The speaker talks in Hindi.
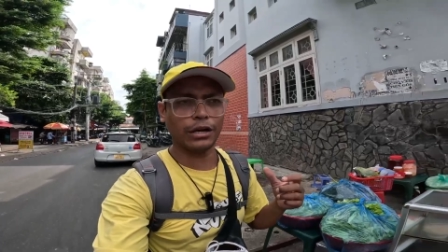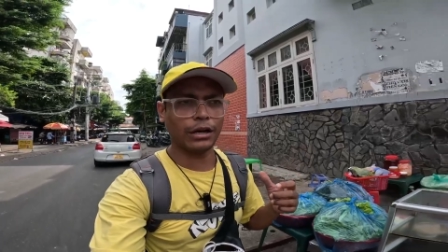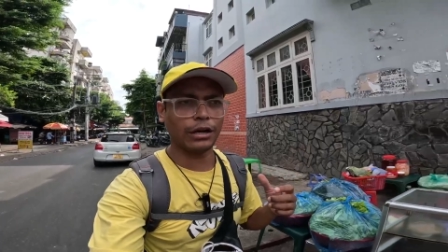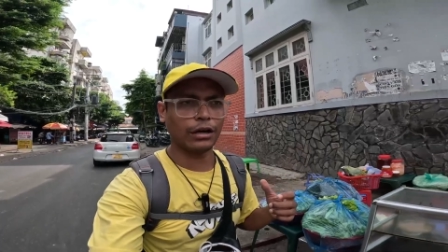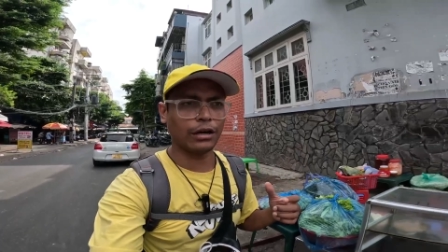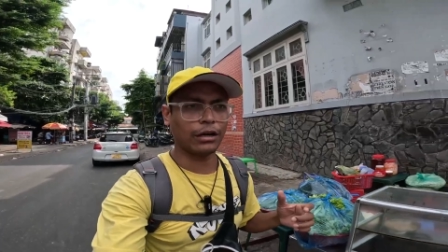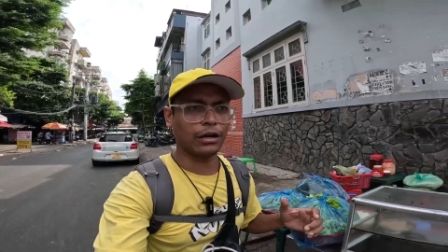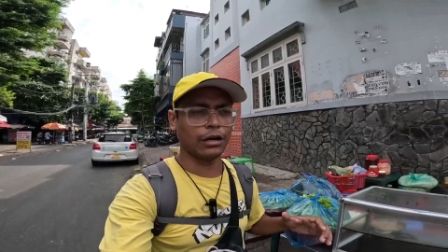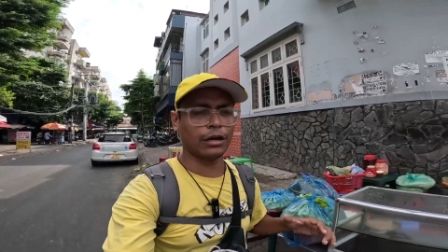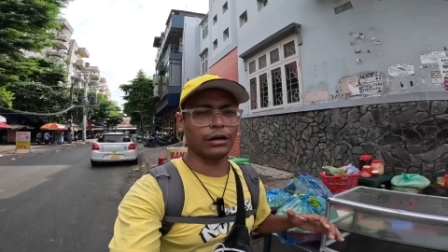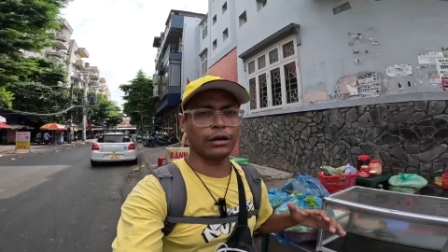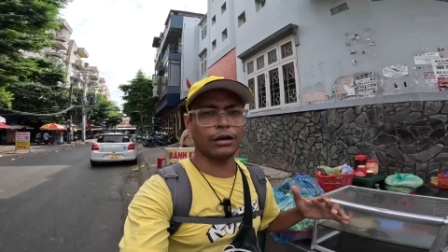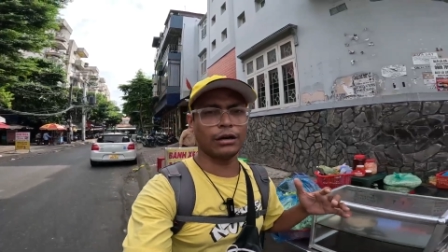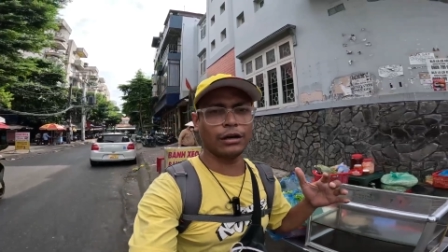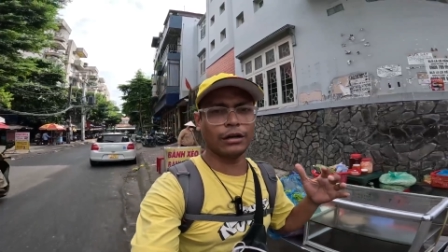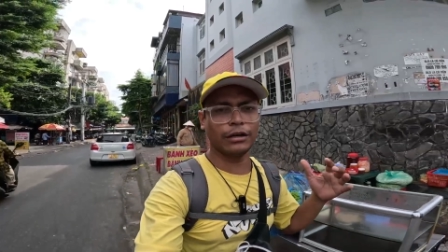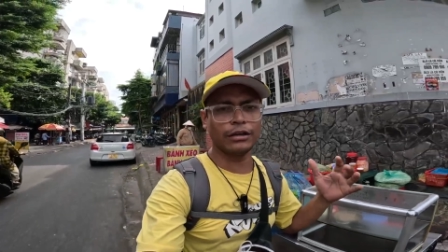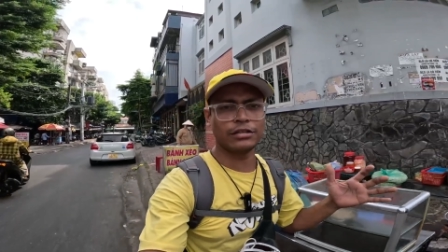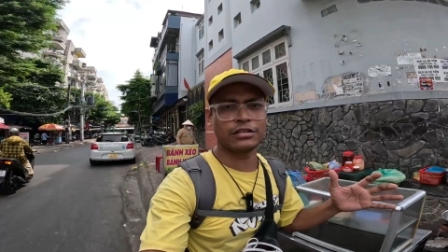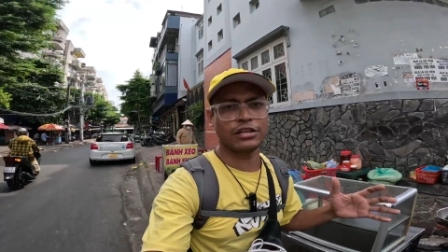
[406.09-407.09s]

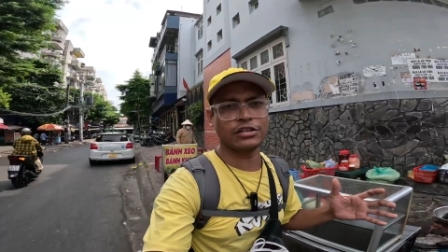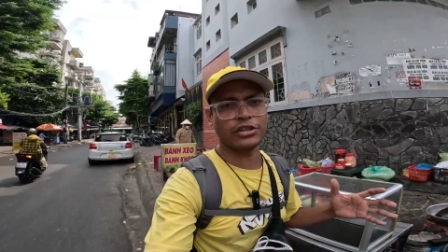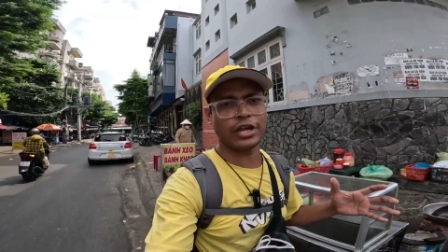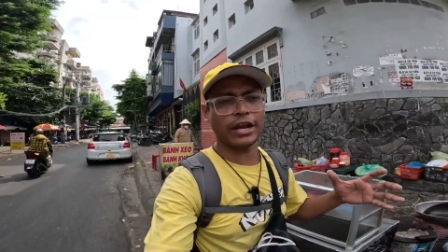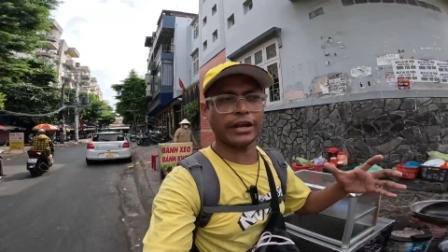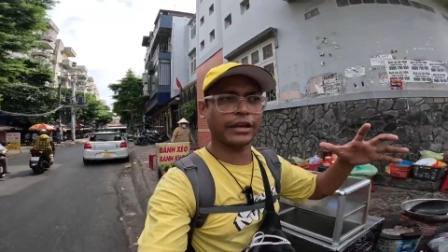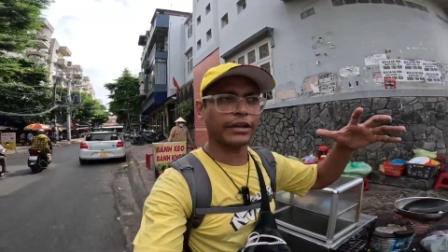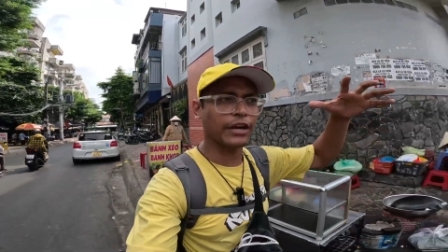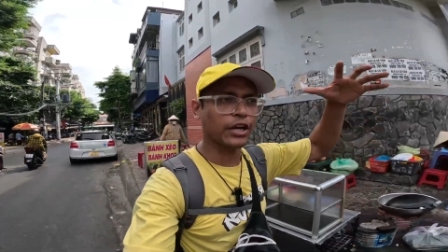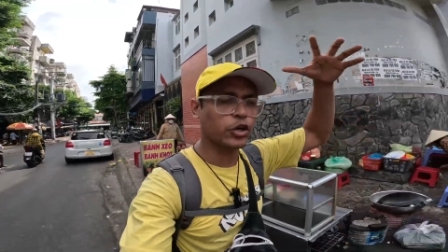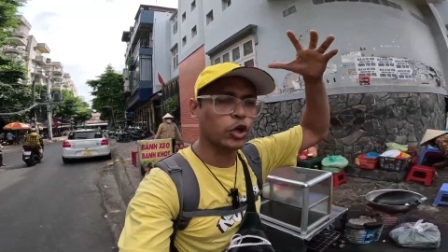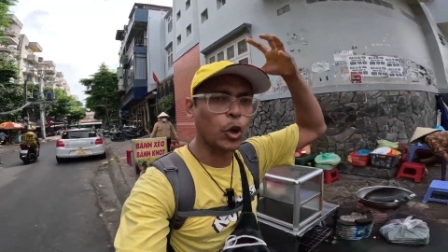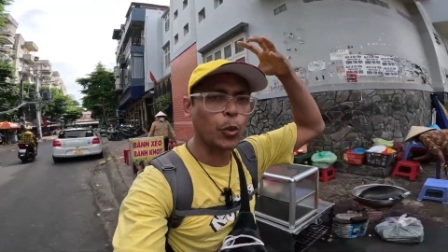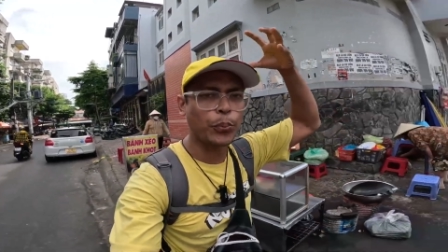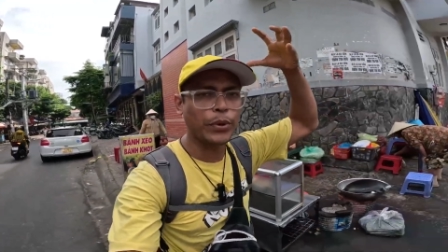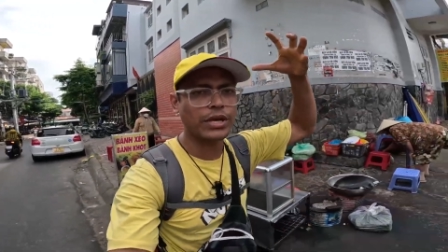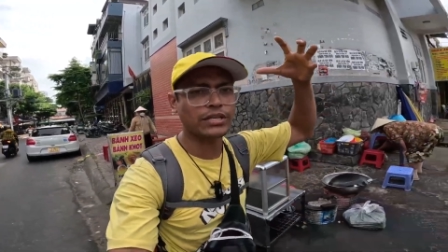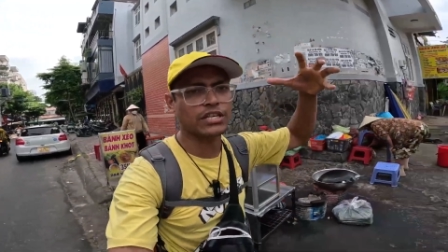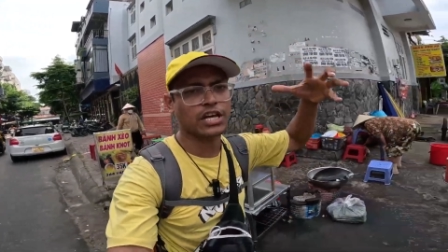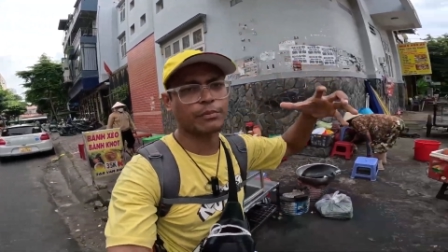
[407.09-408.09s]
आ, इसी तरह के ना
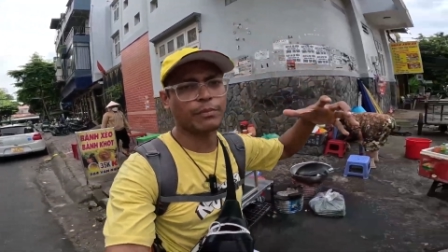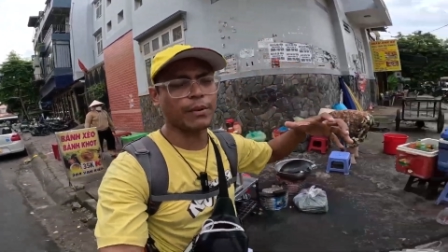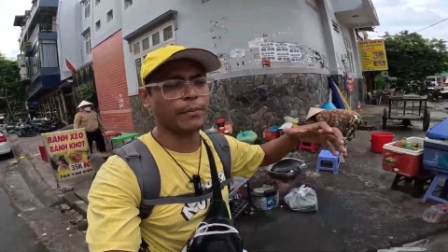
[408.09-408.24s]
टोपियाँ सर